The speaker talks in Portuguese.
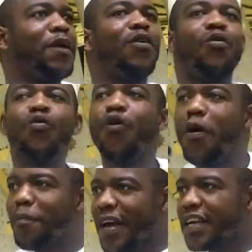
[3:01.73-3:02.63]
O
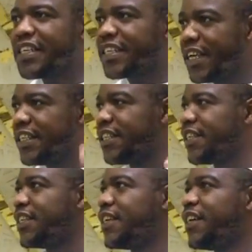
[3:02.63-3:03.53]
homem que
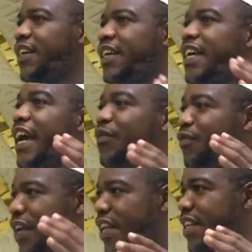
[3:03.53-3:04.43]
sente que a
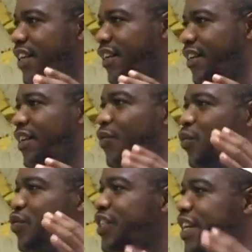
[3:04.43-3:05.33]
vida
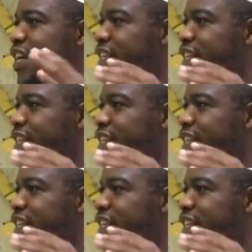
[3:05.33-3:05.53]
os dias